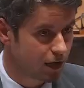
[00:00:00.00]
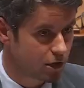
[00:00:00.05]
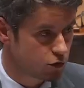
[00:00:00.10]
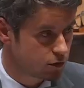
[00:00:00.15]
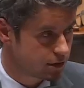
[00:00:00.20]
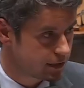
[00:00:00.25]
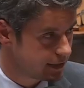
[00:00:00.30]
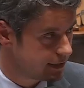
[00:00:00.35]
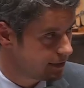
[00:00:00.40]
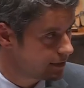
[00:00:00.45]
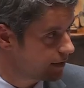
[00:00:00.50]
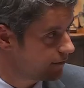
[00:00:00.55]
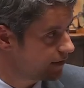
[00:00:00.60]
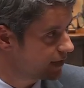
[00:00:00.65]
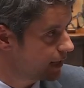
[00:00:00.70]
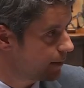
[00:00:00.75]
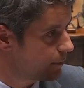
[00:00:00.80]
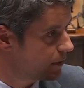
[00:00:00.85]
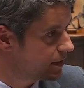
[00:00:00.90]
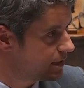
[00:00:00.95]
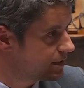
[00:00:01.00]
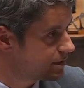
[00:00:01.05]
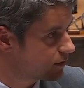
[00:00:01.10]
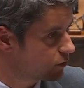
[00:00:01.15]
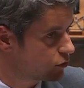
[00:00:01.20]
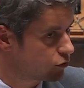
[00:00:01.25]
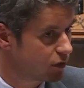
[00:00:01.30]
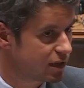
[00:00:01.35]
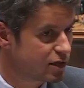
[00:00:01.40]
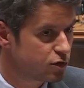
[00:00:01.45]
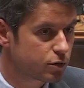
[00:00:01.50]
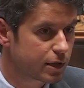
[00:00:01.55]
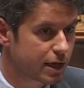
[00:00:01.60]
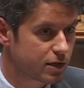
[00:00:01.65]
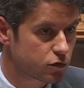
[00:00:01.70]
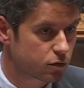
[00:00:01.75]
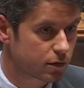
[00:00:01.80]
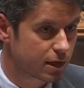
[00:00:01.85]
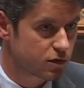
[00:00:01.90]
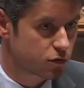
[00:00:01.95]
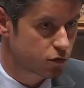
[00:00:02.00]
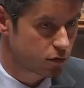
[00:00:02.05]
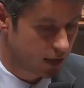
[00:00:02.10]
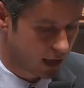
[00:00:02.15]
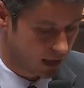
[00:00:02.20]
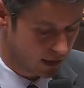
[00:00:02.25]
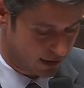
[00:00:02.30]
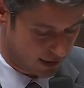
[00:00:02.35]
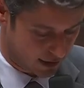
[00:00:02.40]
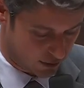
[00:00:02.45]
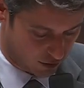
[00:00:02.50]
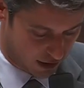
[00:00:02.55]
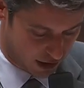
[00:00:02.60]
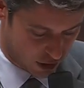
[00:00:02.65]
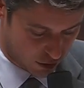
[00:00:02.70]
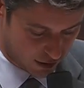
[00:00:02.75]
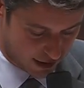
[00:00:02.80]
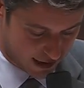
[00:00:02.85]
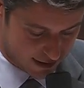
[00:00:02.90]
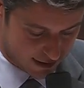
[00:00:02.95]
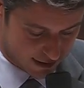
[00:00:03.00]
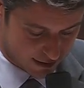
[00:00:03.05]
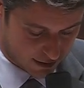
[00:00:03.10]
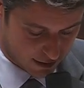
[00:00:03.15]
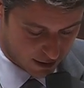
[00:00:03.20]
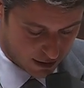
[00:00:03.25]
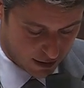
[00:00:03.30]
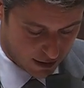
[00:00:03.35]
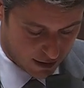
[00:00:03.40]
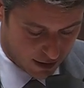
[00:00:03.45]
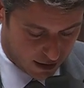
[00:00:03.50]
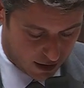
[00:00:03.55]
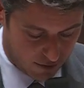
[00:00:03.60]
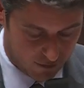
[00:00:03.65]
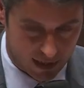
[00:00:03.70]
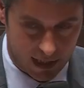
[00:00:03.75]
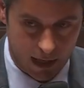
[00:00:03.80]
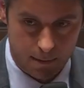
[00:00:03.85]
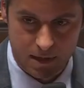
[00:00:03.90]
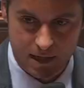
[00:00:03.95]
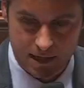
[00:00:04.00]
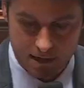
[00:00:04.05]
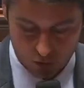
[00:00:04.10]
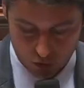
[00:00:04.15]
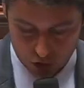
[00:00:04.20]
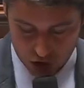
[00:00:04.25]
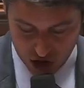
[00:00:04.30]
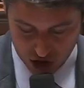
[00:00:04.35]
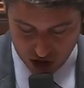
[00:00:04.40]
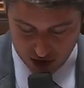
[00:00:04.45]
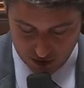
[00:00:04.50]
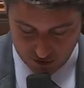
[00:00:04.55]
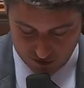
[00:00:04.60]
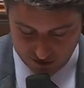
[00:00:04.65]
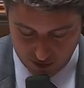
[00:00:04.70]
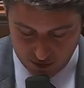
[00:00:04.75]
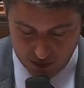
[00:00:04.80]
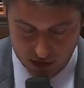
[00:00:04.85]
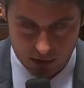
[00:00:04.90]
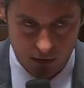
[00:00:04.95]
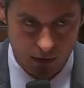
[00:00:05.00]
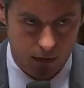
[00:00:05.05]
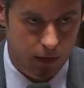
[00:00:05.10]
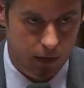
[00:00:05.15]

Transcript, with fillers: la Justice, avec la ministre de l'Éducation nationale et de la Jeunesse, avec la ministre chargée des familles,